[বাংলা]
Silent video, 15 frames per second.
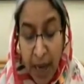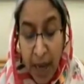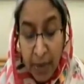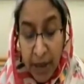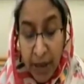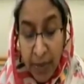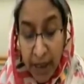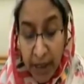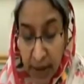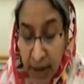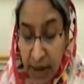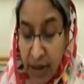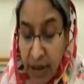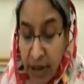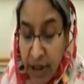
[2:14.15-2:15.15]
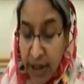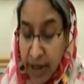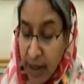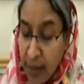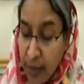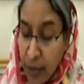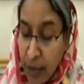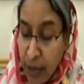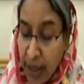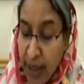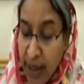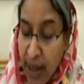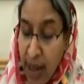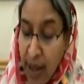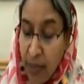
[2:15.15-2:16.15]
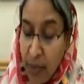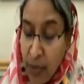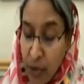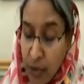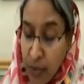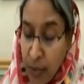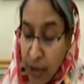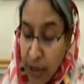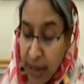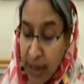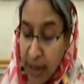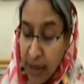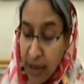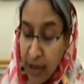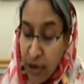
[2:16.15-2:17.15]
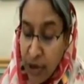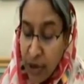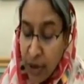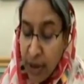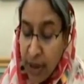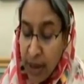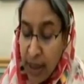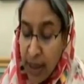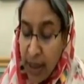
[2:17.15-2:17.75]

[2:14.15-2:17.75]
আমাদের মাদ্রাসা শিক্ষা বোর্ডে মোট পরীক্ষার্থীর সংখ্যা